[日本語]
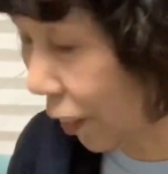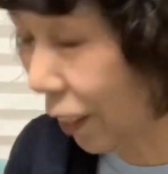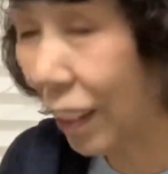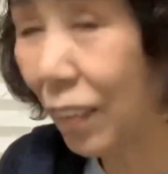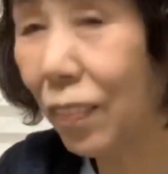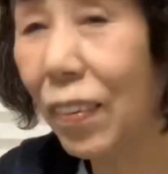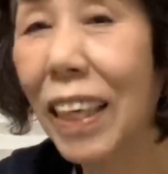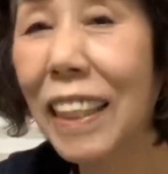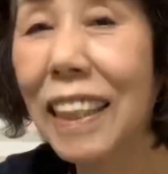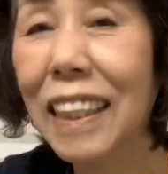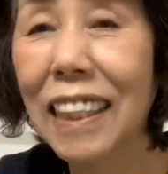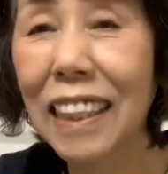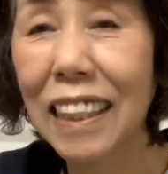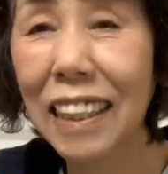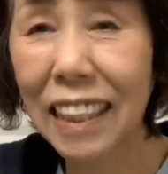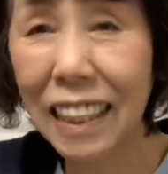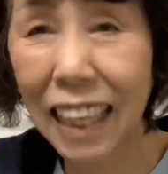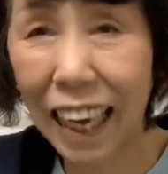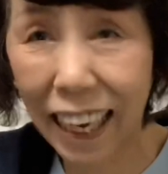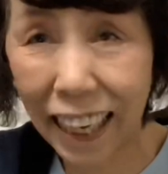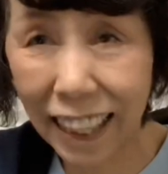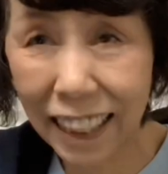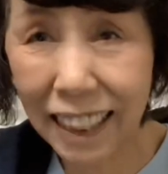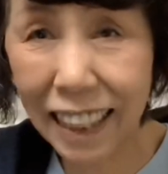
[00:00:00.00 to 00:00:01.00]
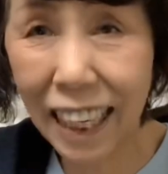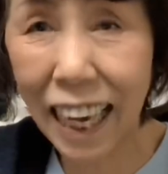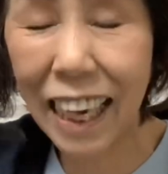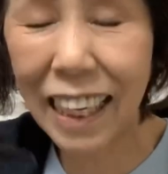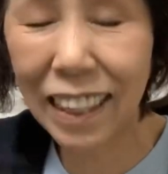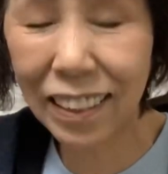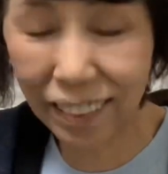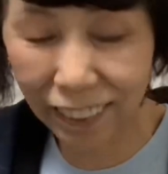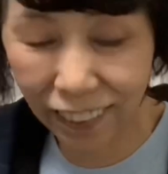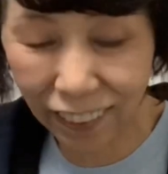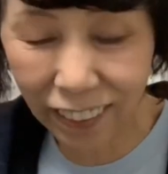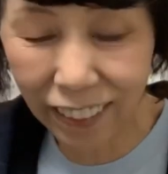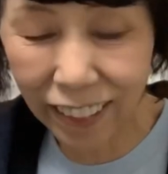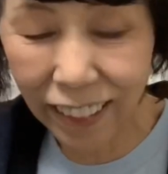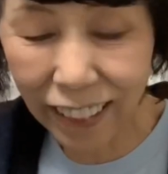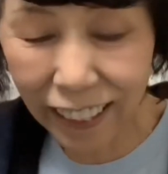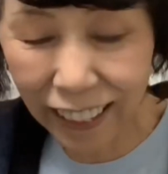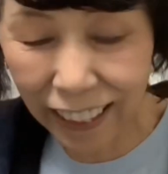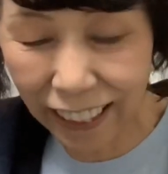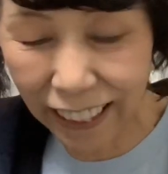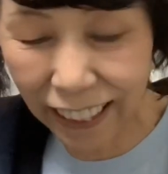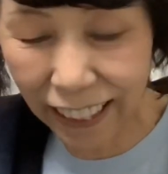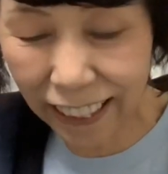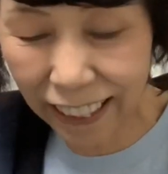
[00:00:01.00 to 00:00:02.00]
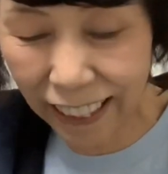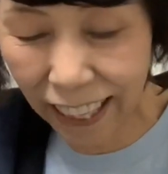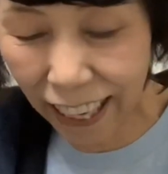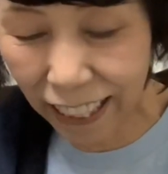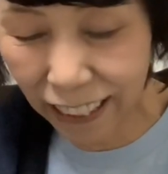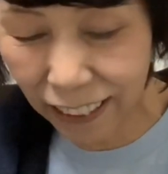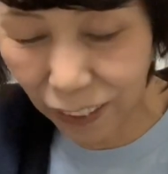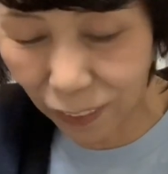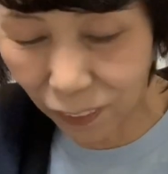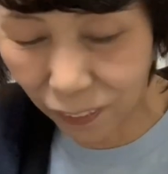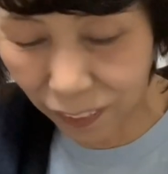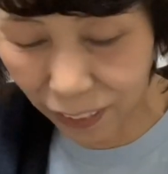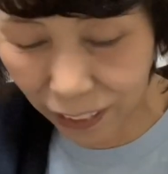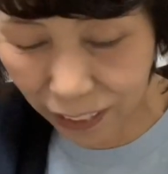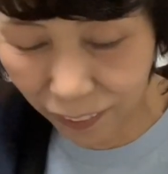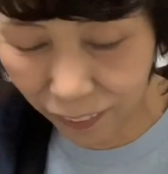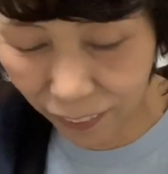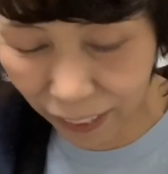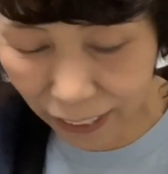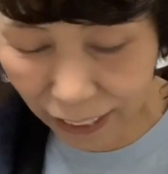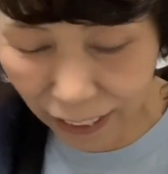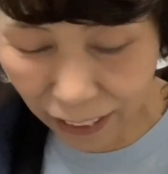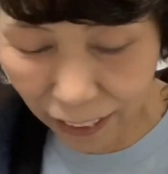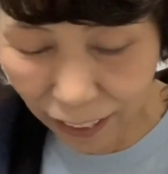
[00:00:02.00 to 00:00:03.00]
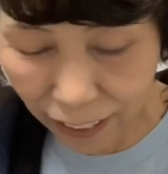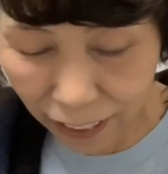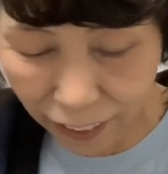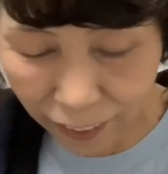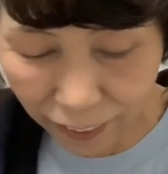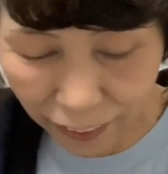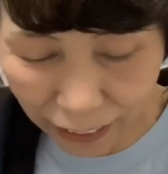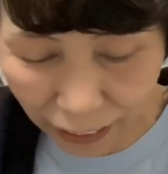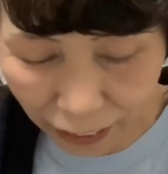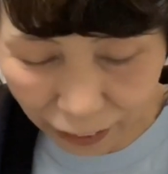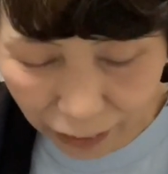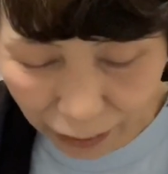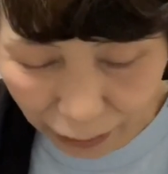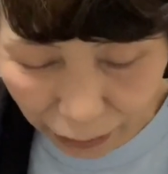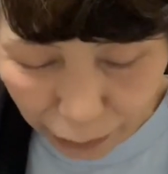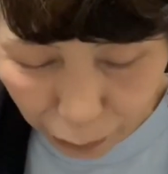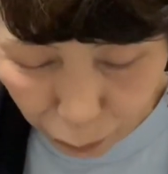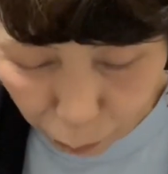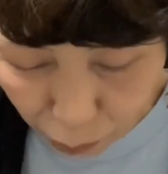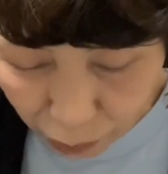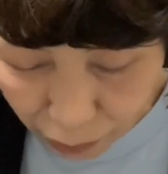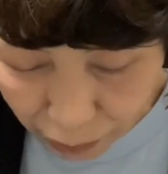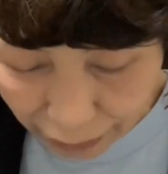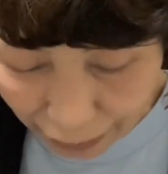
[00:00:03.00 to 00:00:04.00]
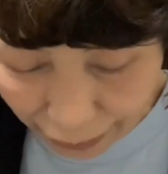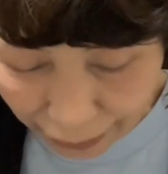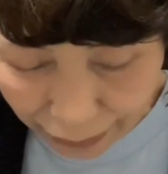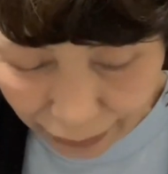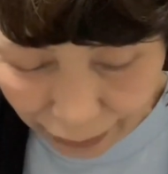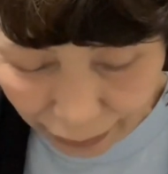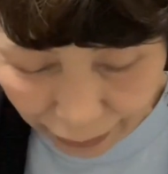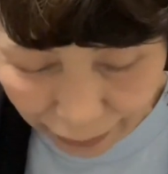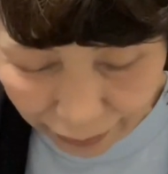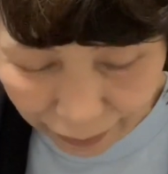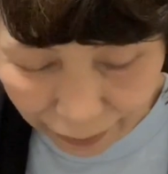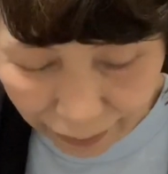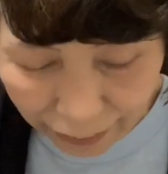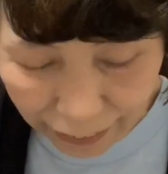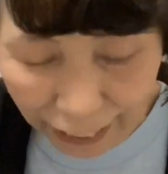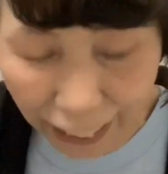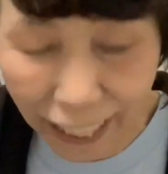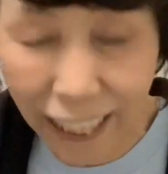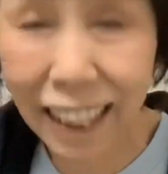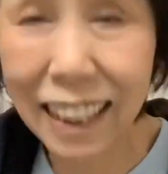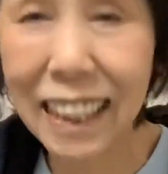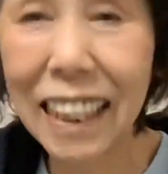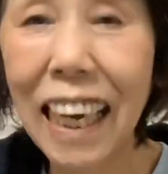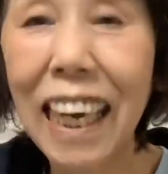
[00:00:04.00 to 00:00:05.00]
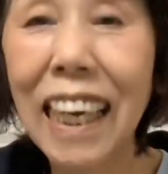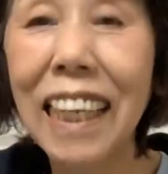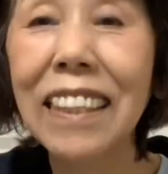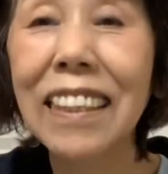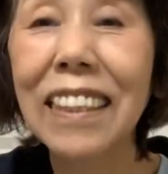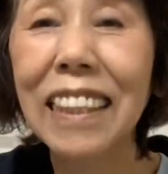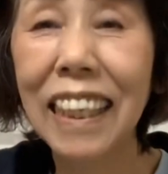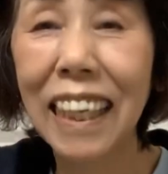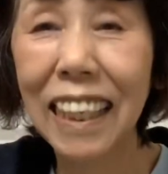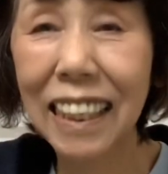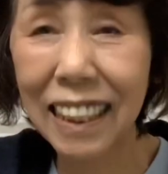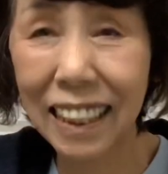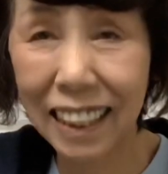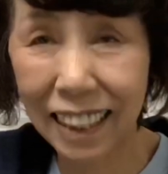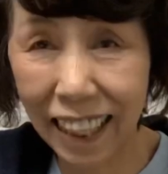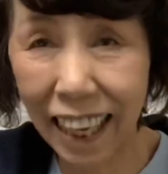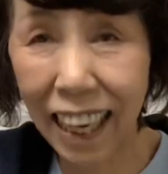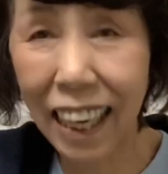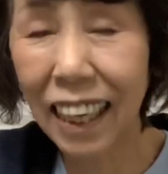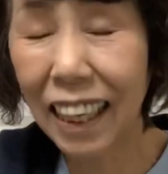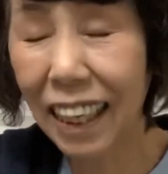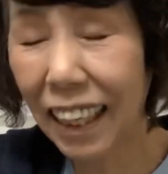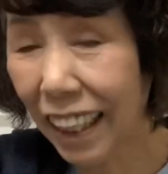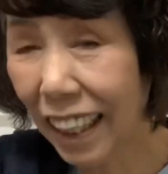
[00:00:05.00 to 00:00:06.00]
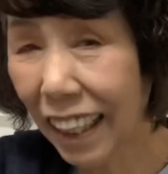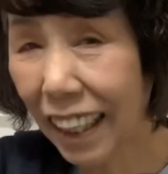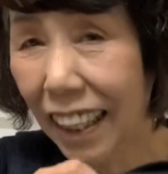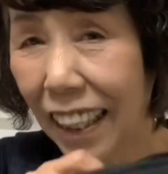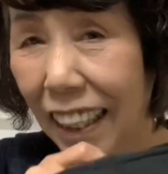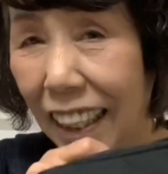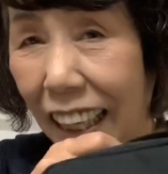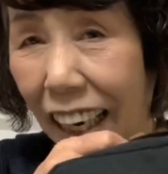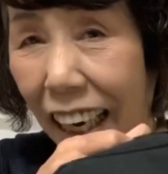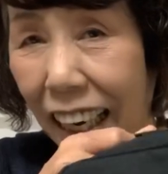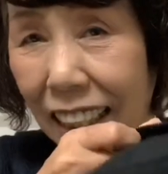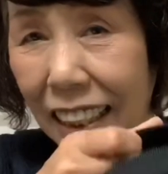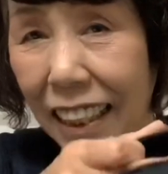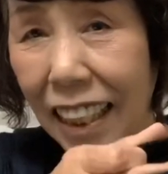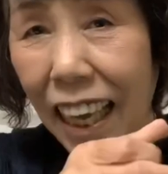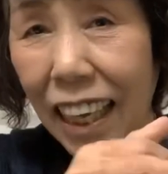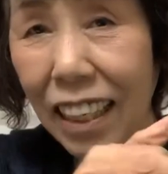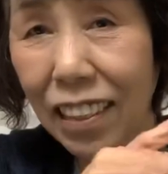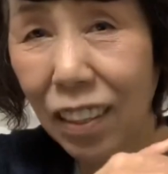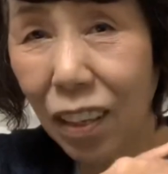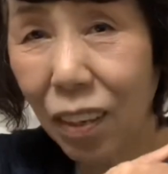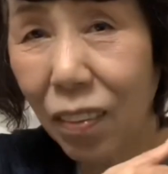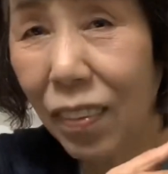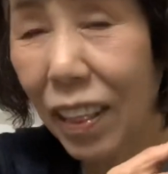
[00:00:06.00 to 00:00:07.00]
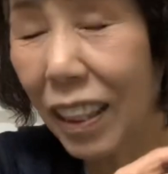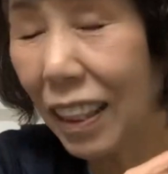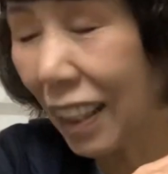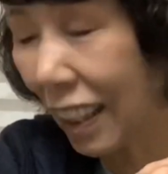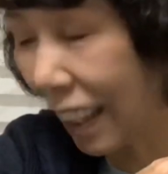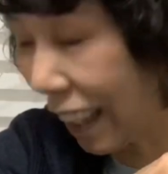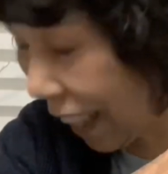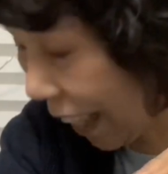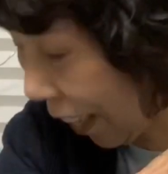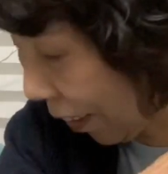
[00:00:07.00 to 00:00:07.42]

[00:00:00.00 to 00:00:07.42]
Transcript: ろにまず長財布を入れたいと思います私がいつも使っている長財布ですね、えー、長財布をまず入